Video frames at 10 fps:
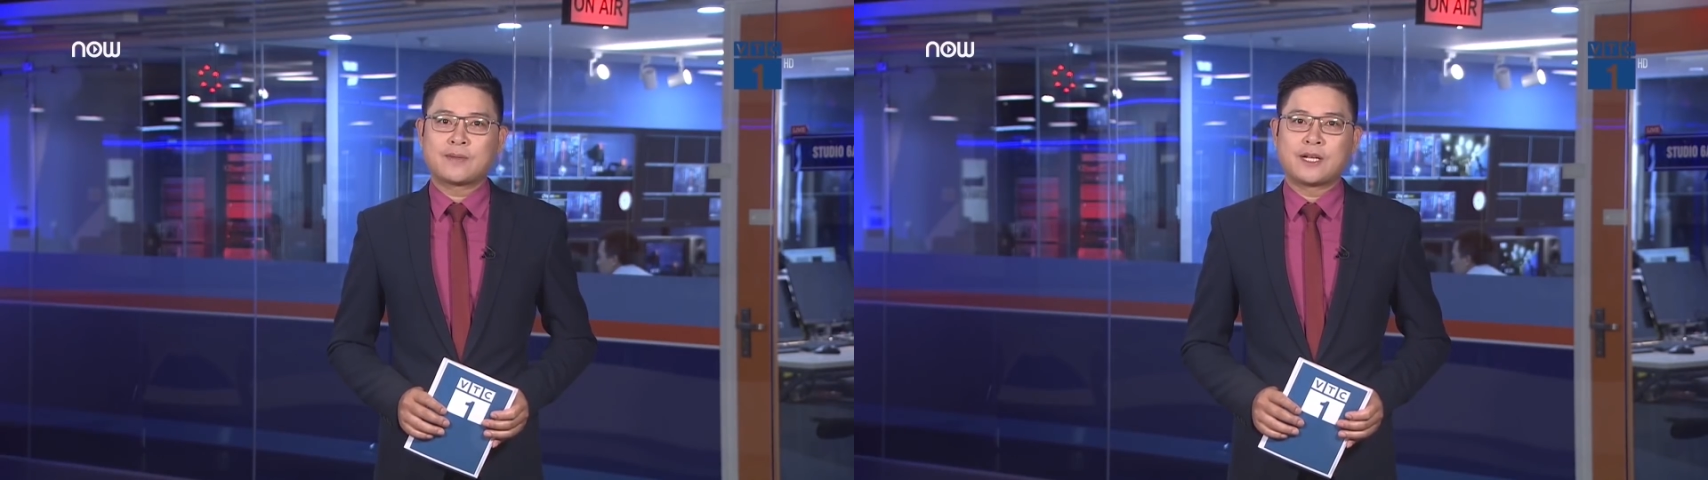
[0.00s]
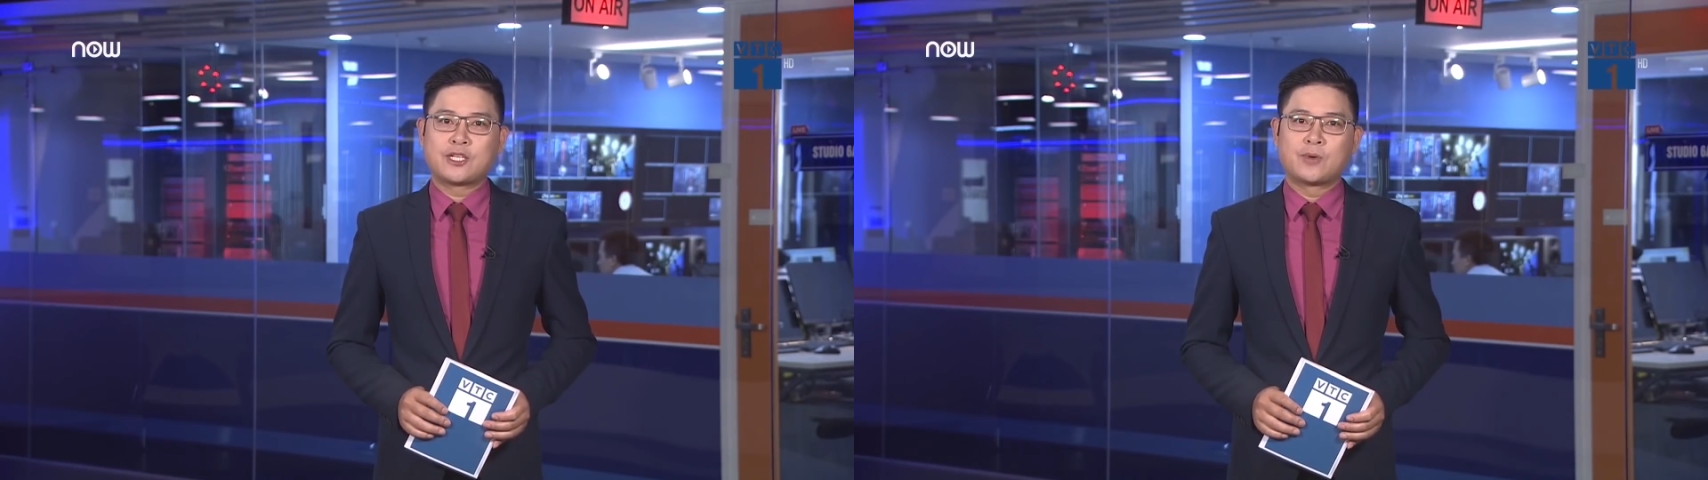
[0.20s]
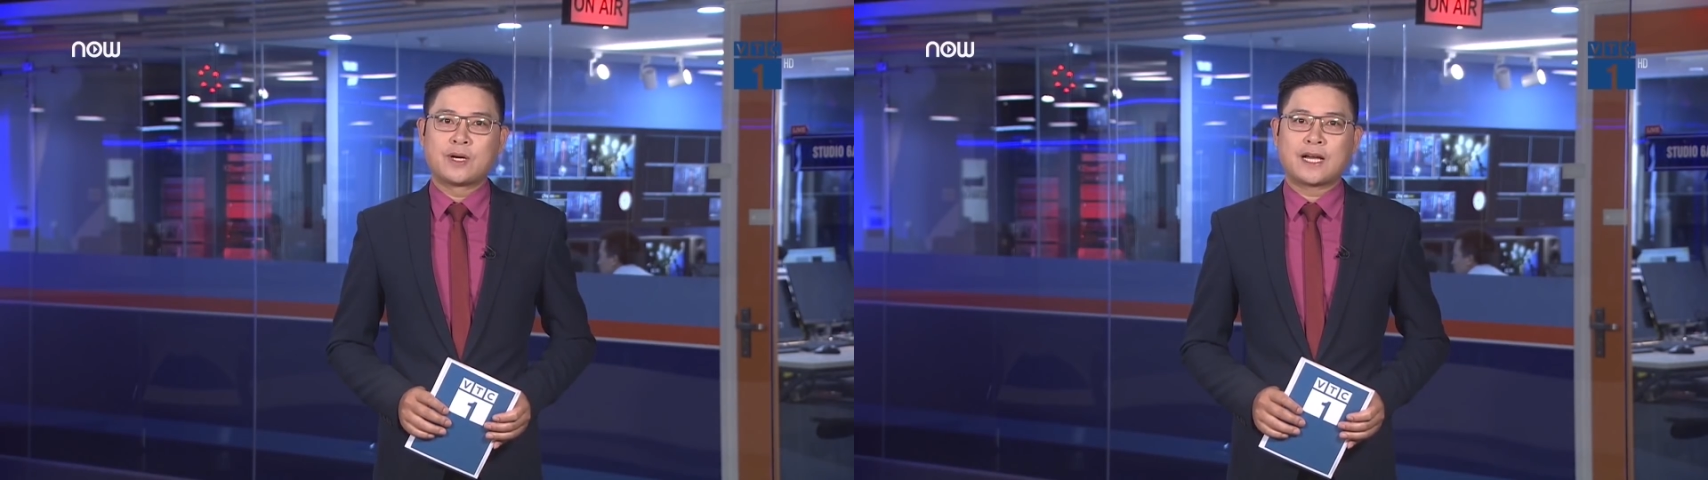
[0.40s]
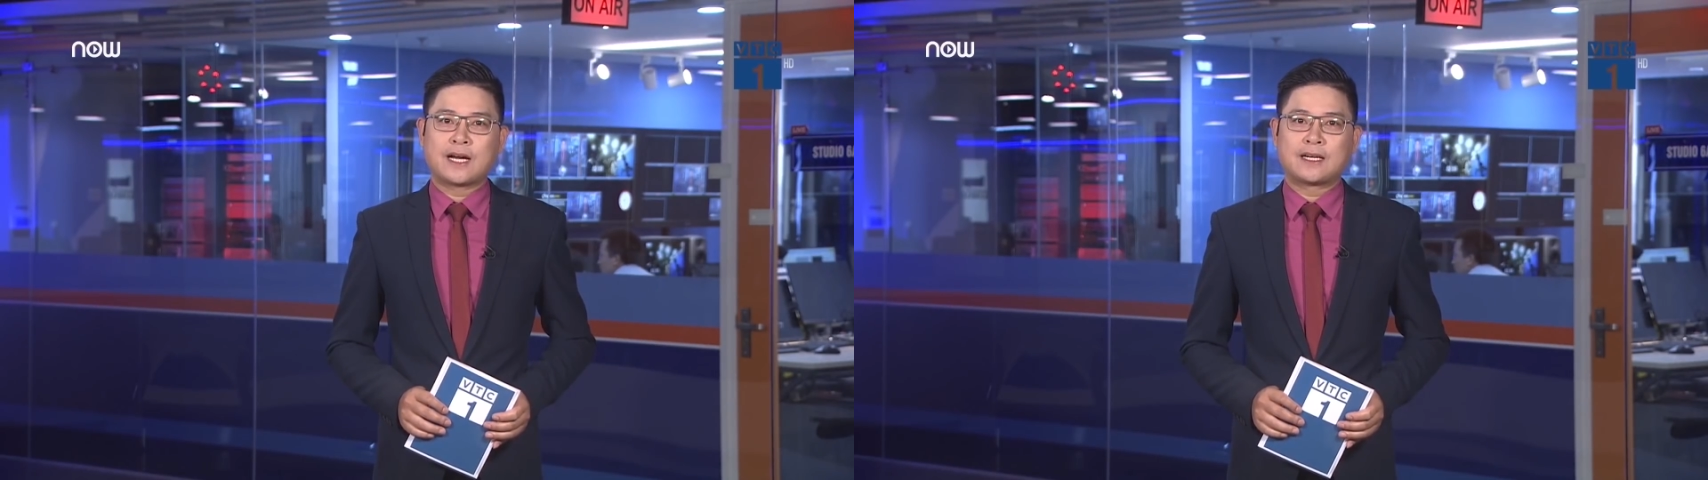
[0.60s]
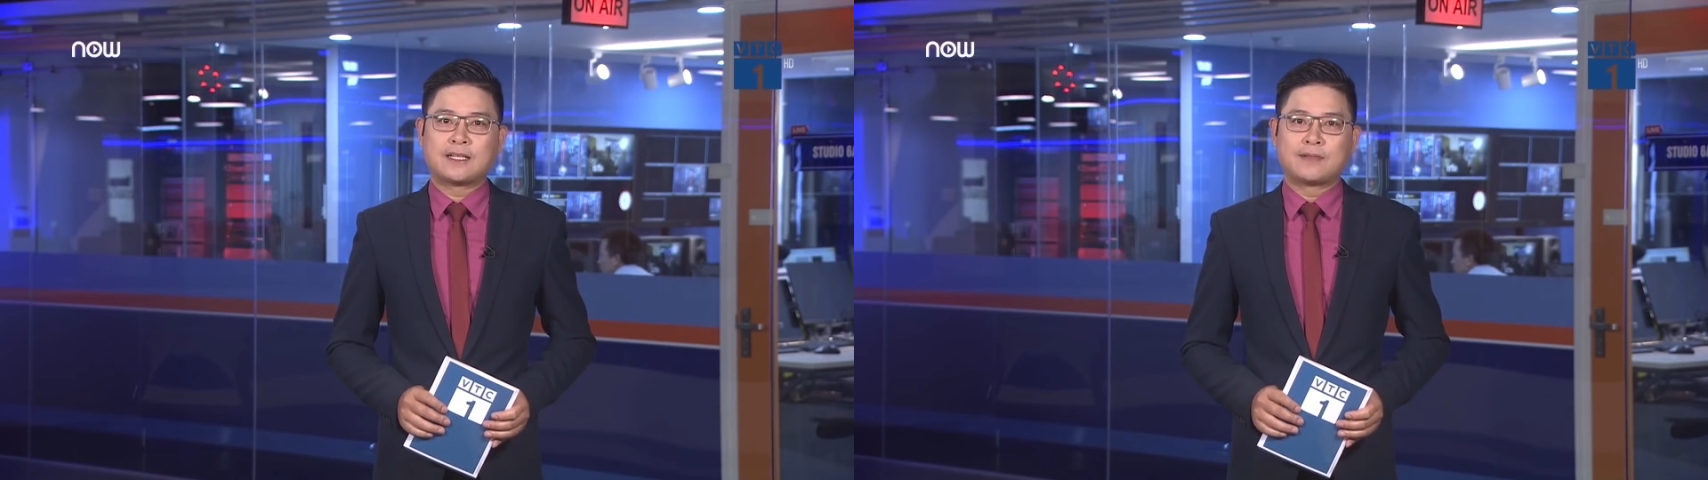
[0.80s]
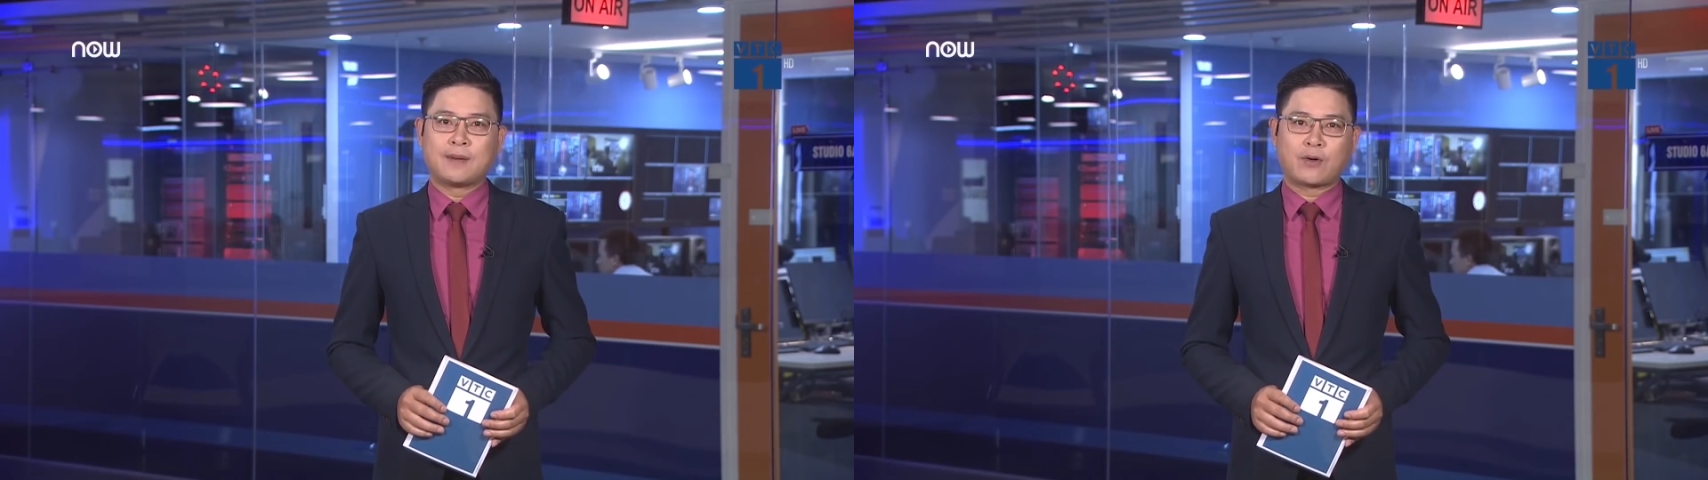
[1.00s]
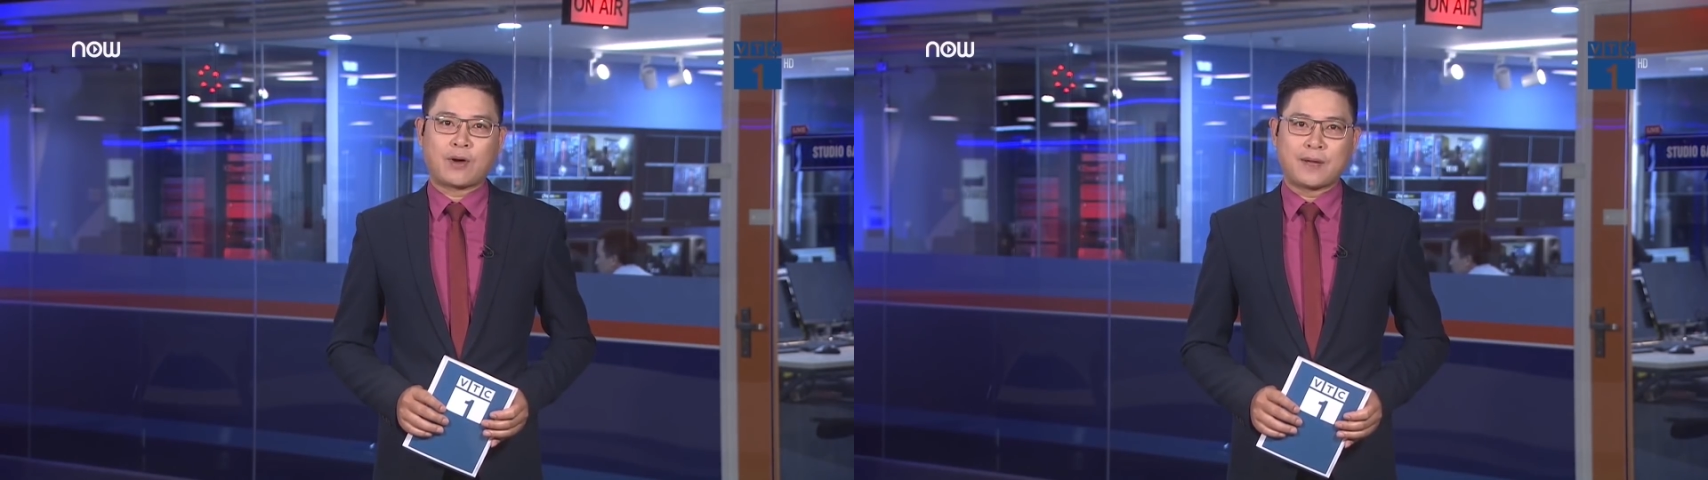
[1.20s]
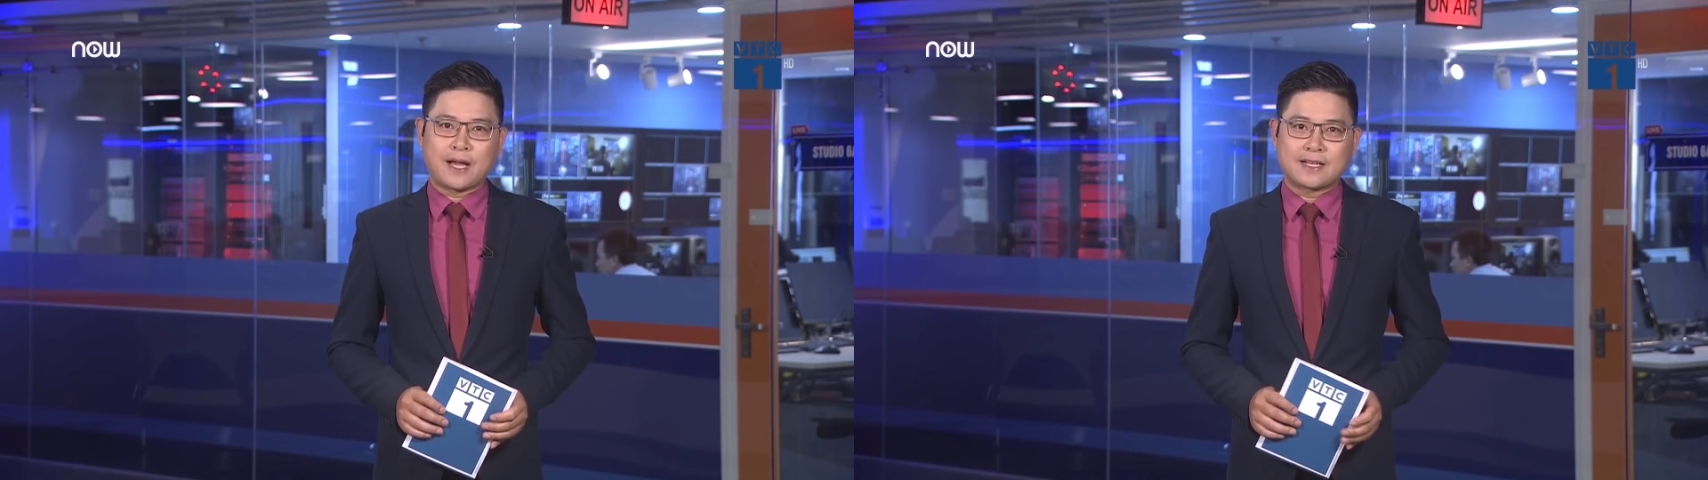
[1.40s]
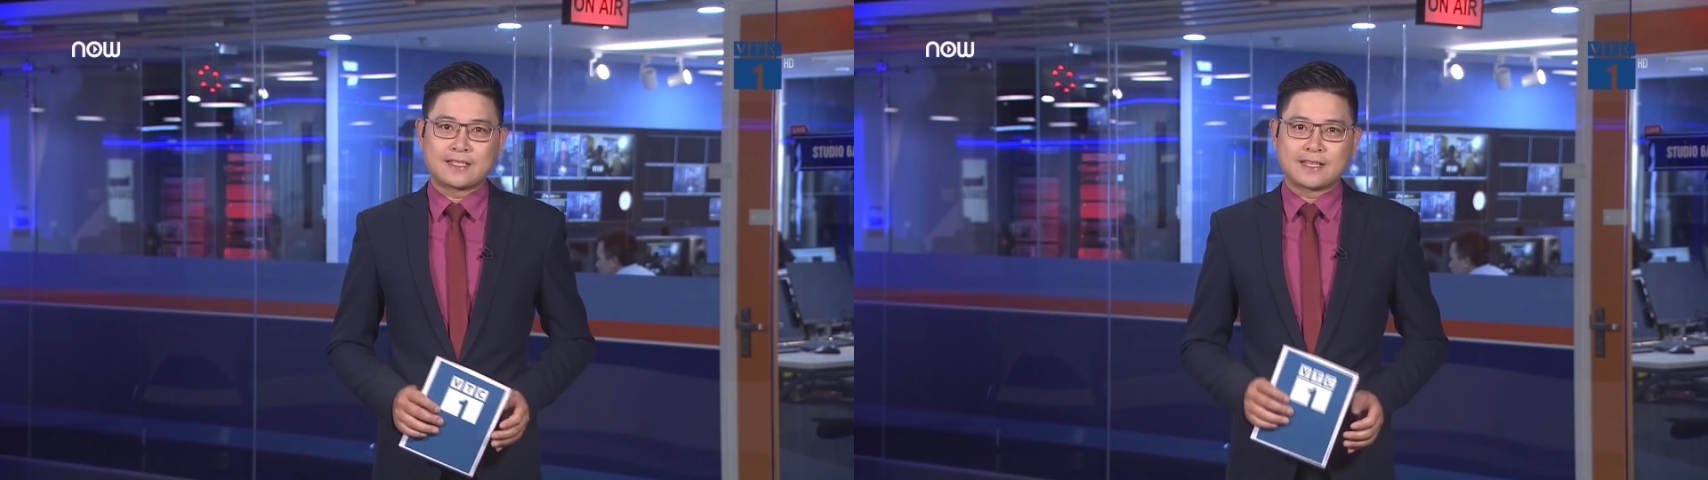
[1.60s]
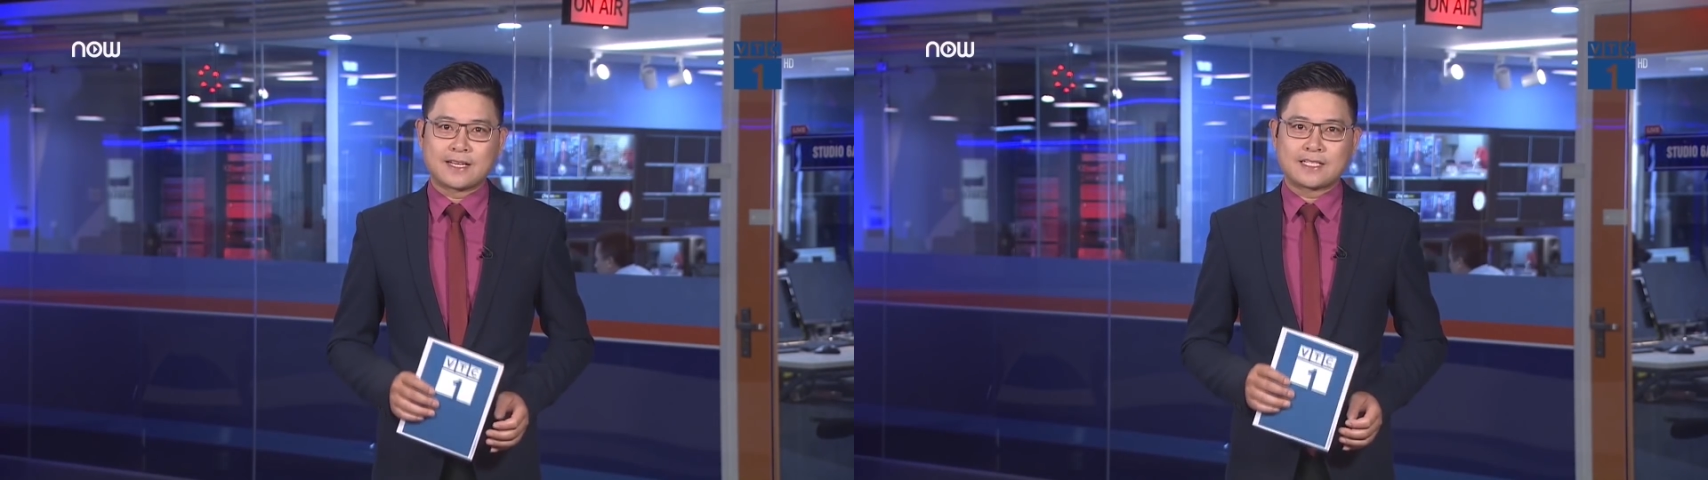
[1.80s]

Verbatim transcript: chấp hành Trung ương Đảng lần thứ 7 khóa 12 dự